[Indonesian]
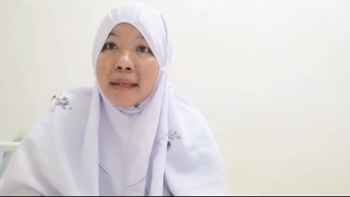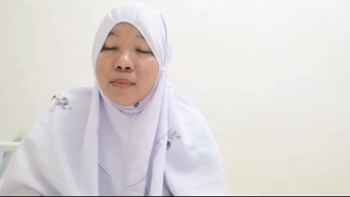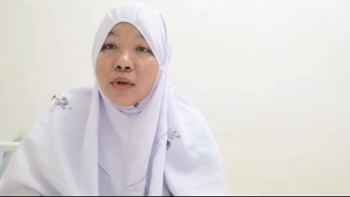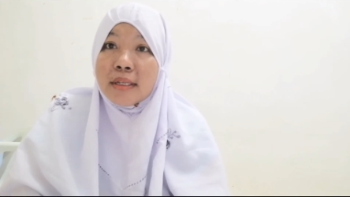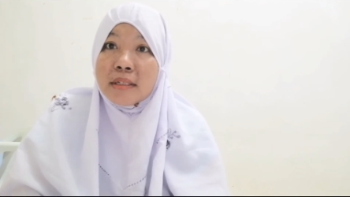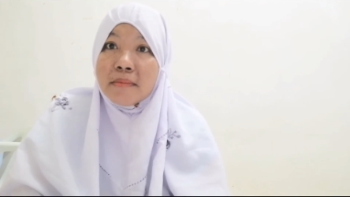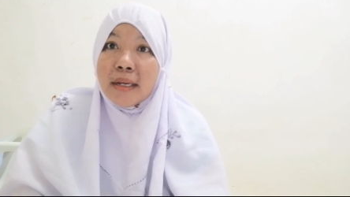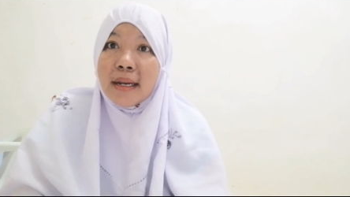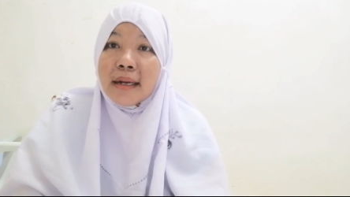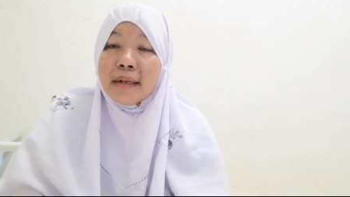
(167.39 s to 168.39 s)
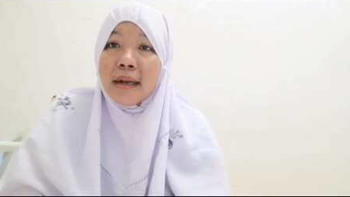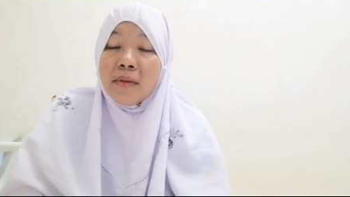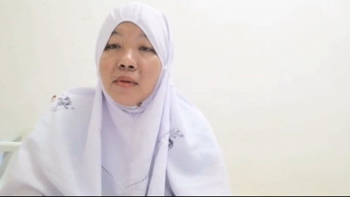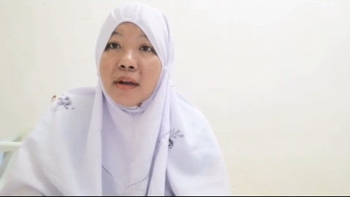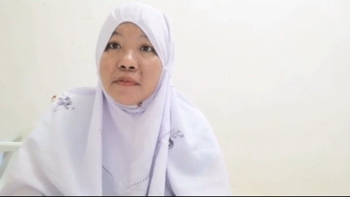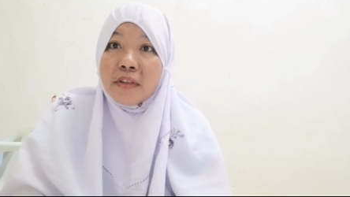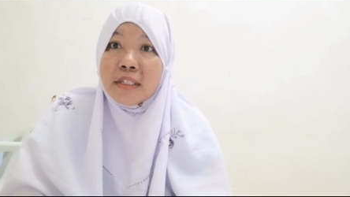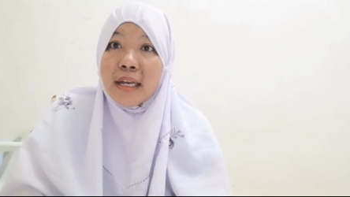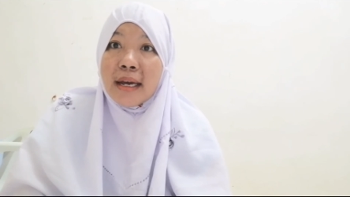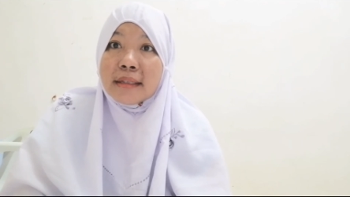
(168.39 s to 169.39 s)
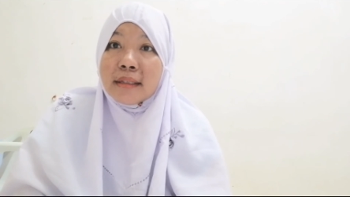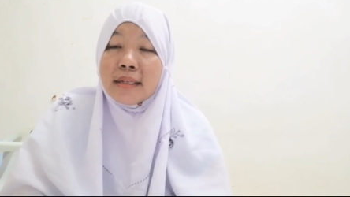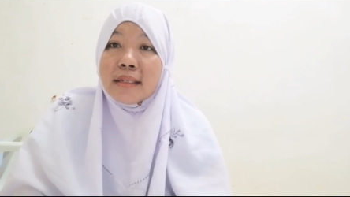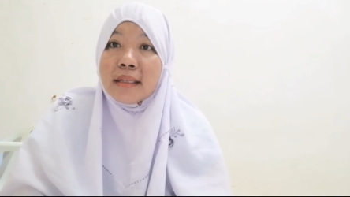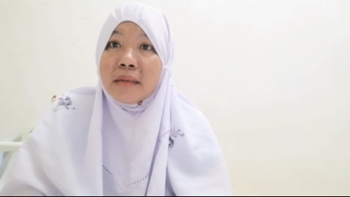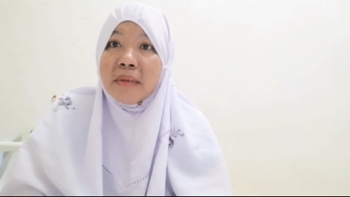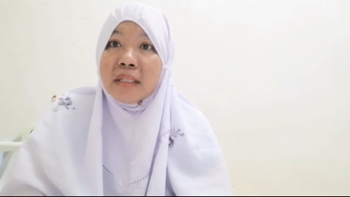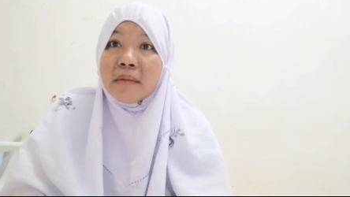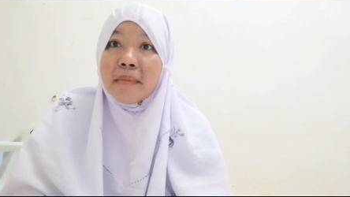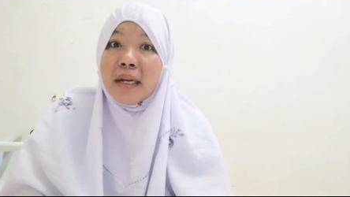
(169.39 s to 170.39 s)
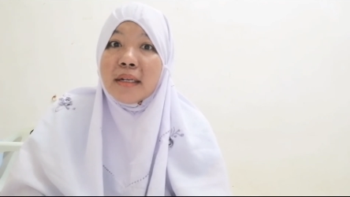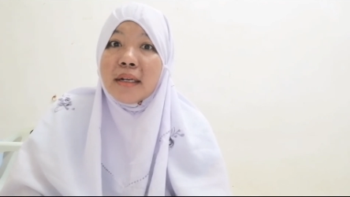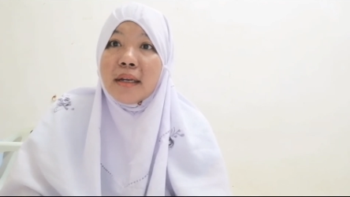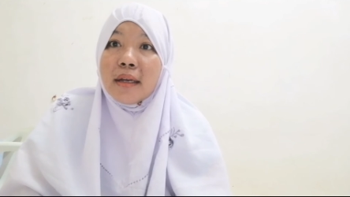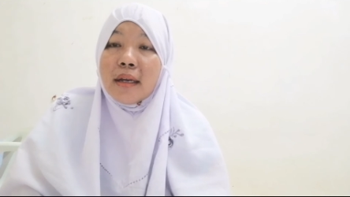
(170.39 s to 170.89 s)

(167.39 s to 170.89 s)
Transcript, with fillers: bulan 9 dilakukan PCR test ya teman-teman.